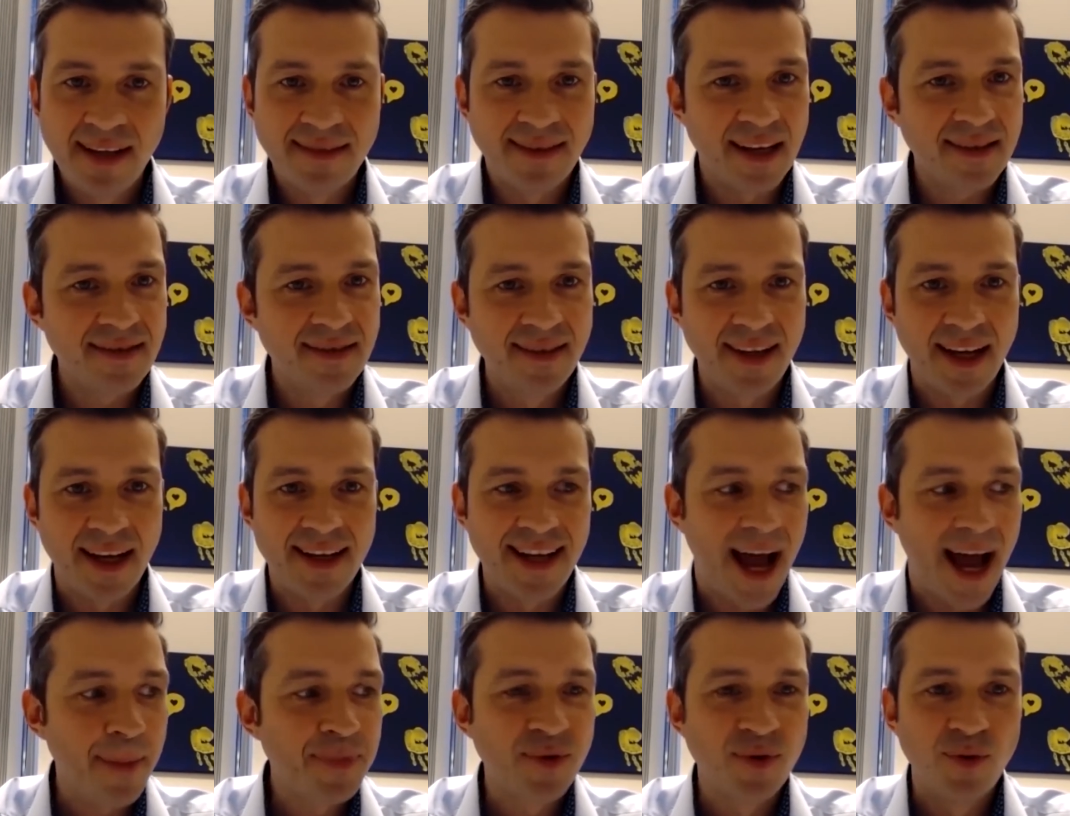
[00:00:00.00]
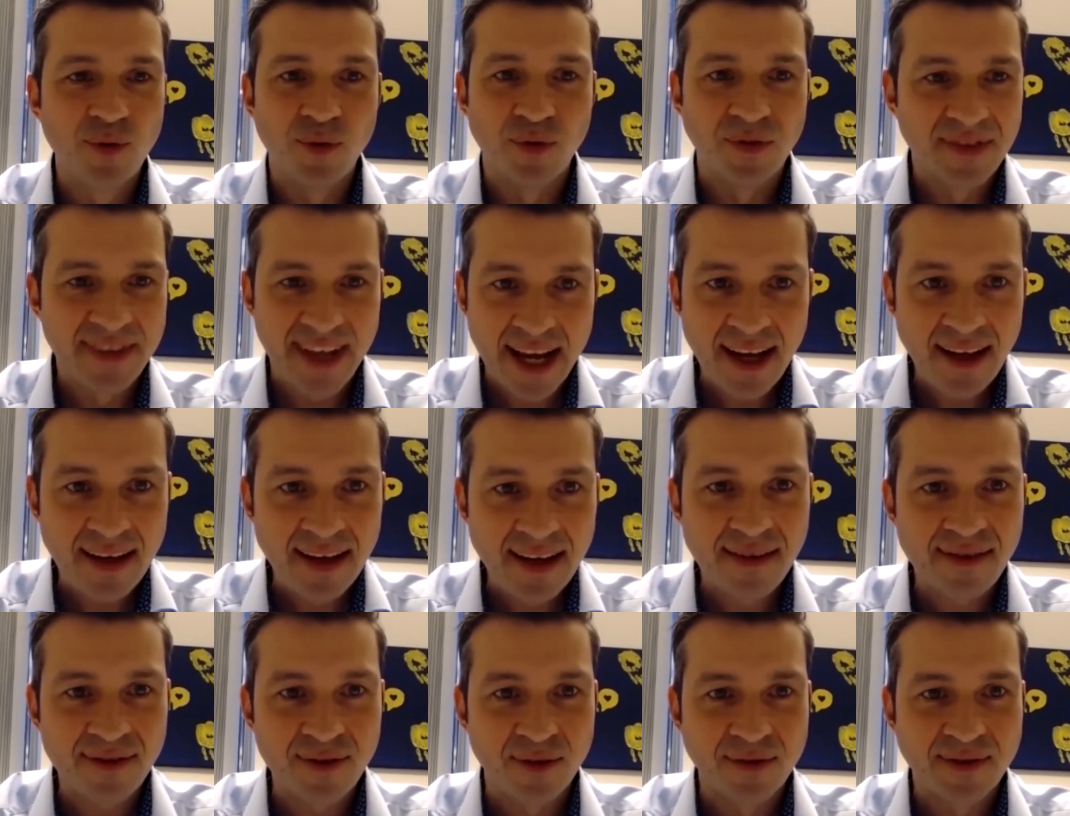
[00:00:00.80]
Das sind ja die absoluten
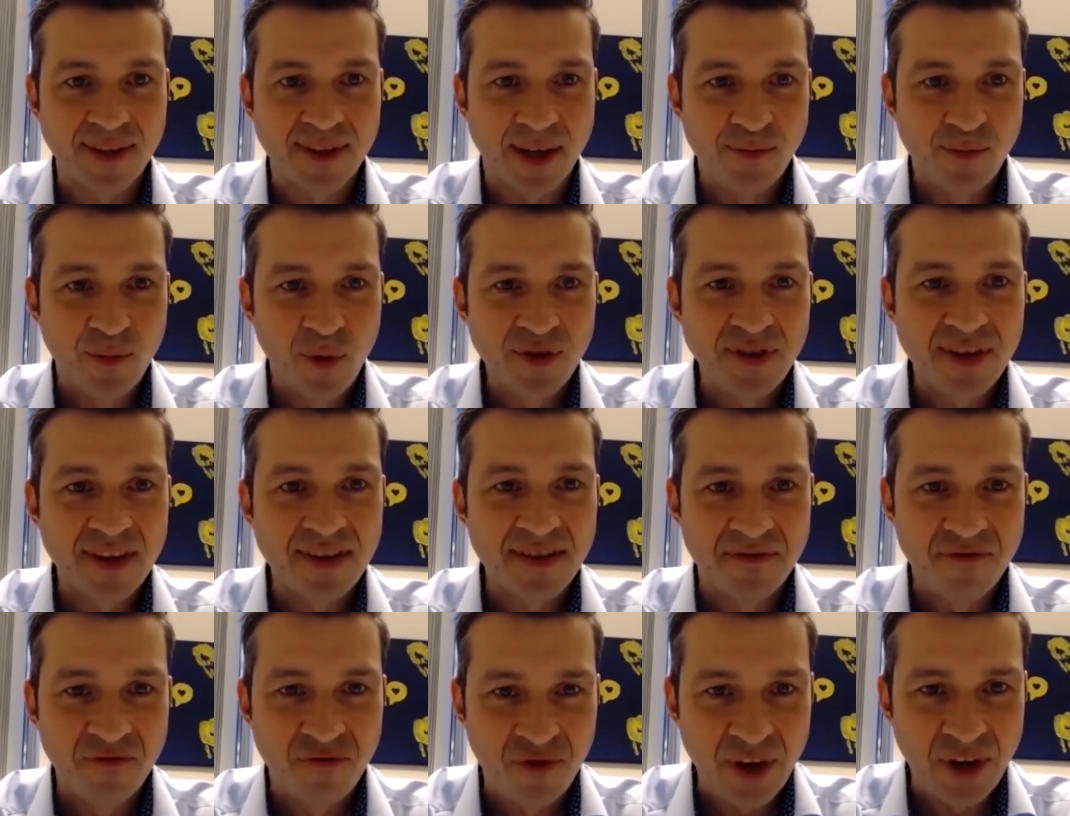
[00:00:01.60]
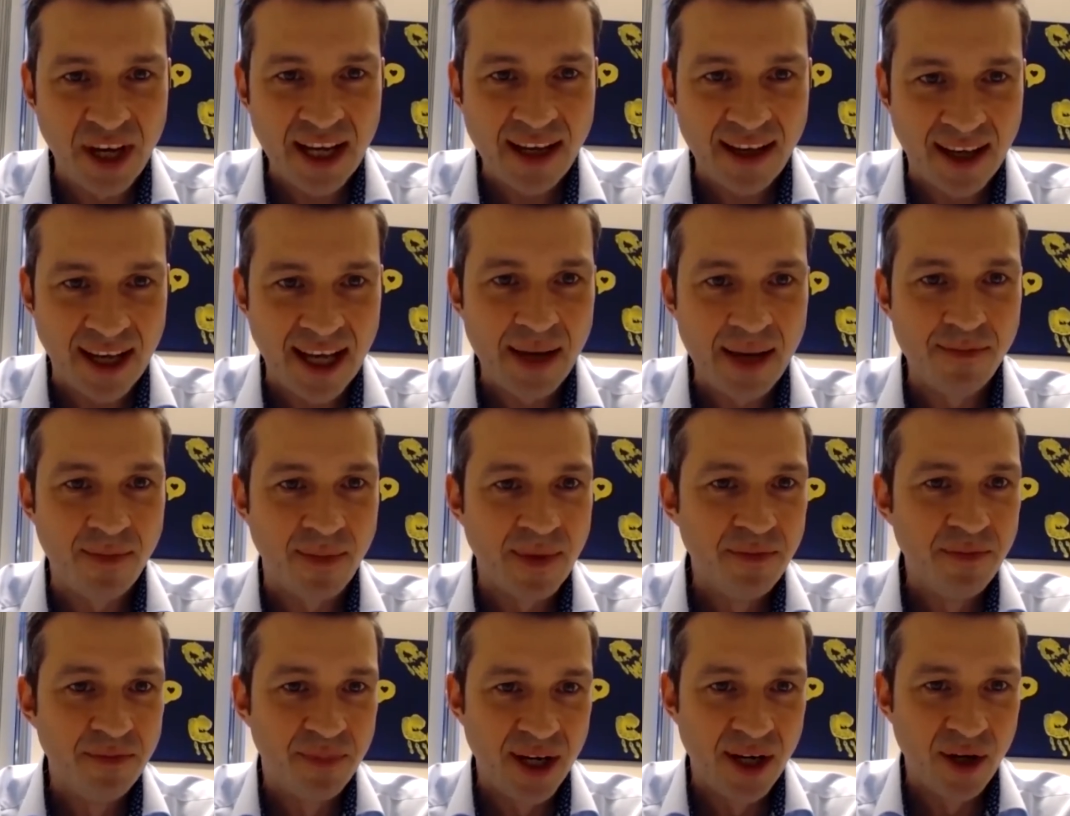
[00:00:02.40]
Techies und da muss es einen Weg geben
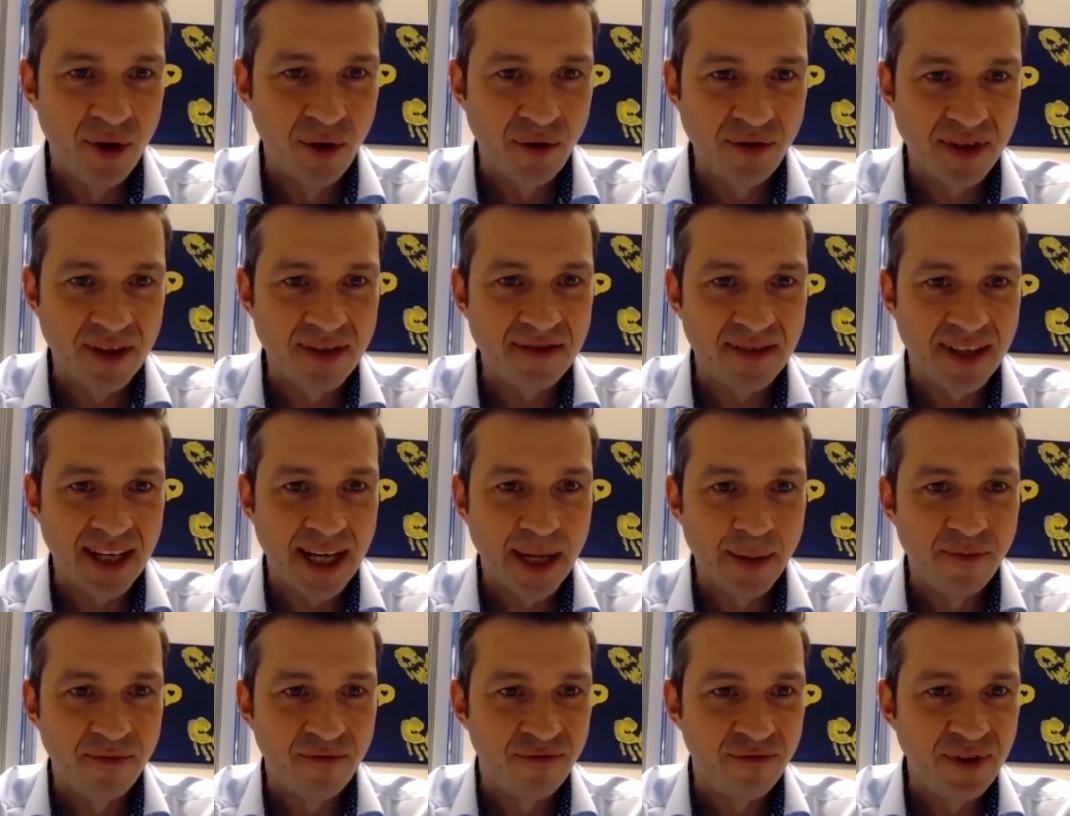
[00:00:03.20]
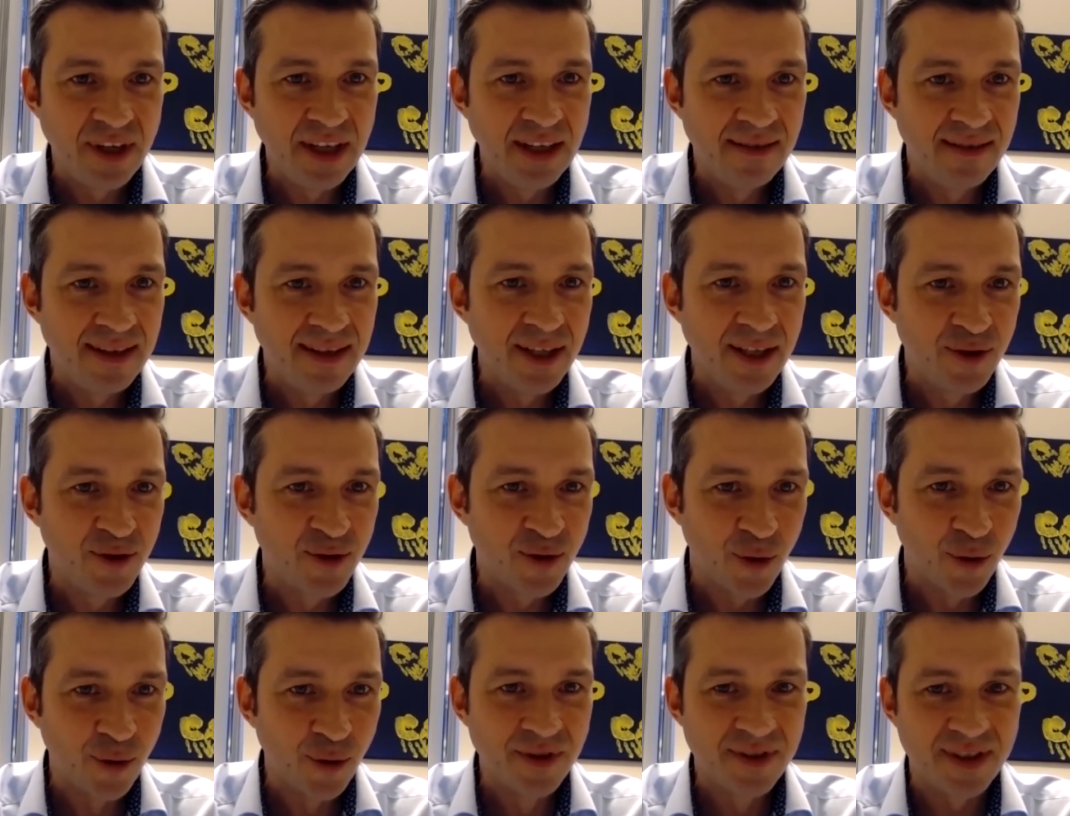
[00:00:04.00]
im Bildungssystem, wie die
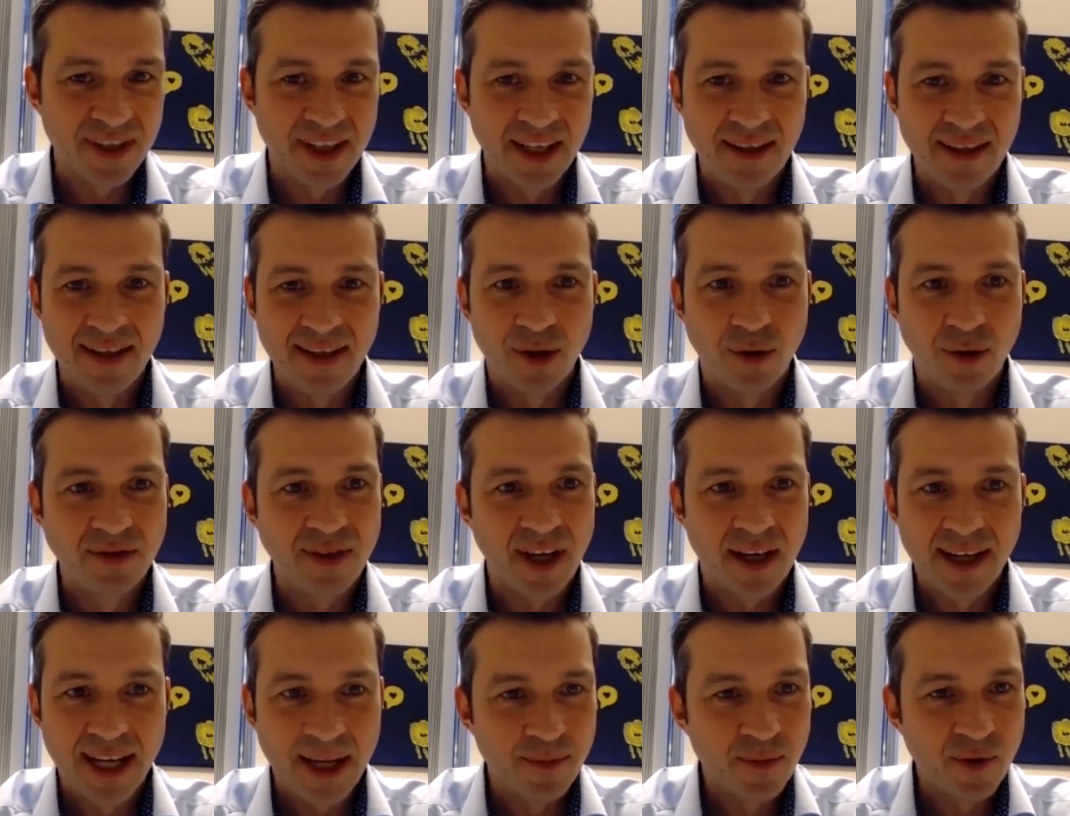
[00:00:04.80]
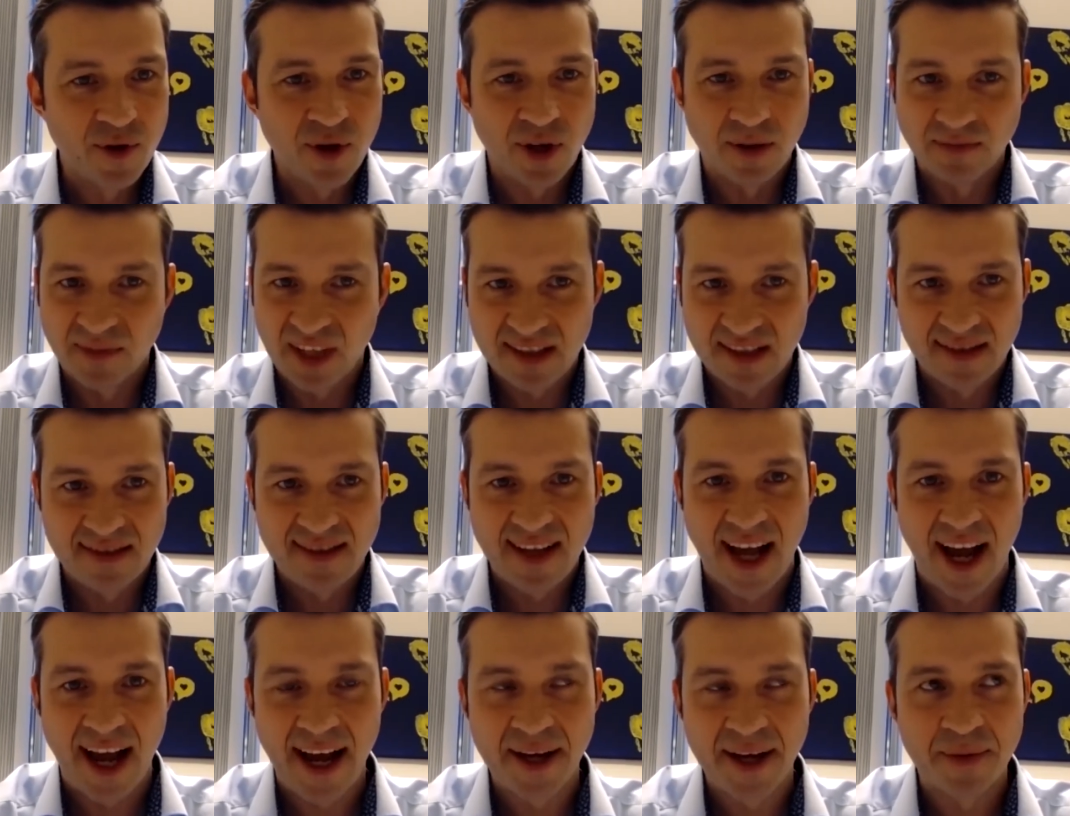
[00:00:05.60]
zu uns in die Unternehmen kommen. Das ist
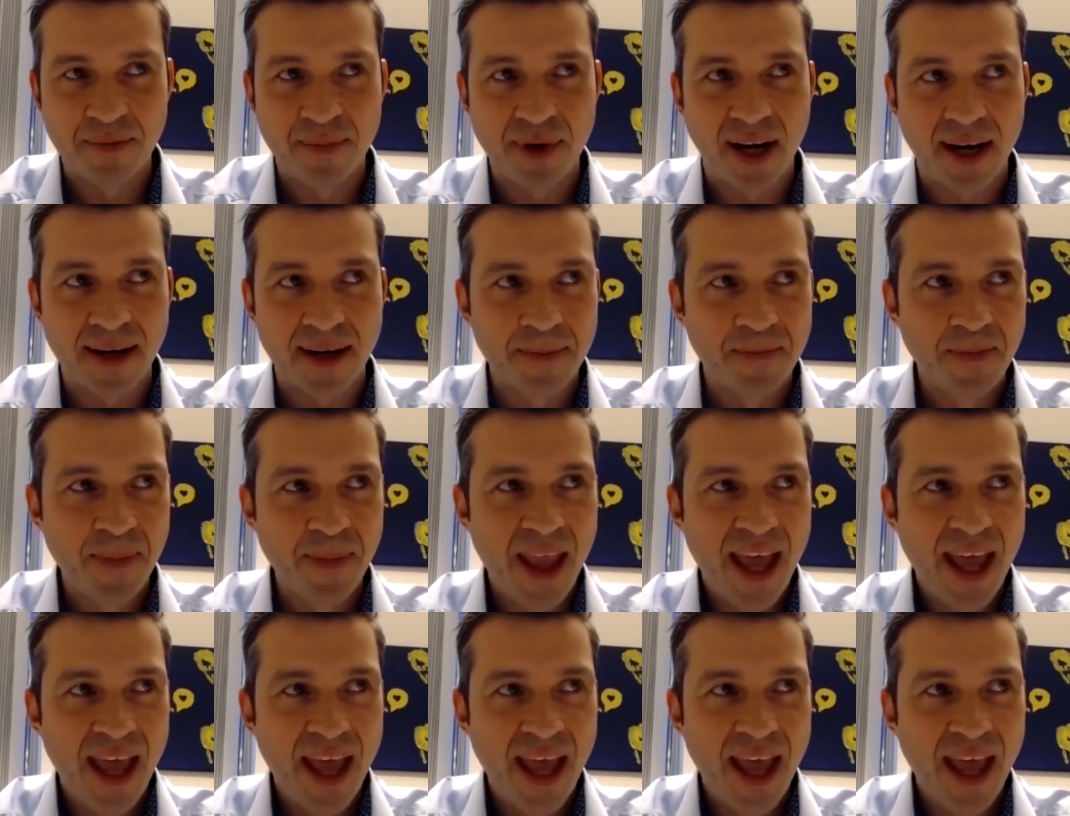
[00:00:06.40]
der eine Part.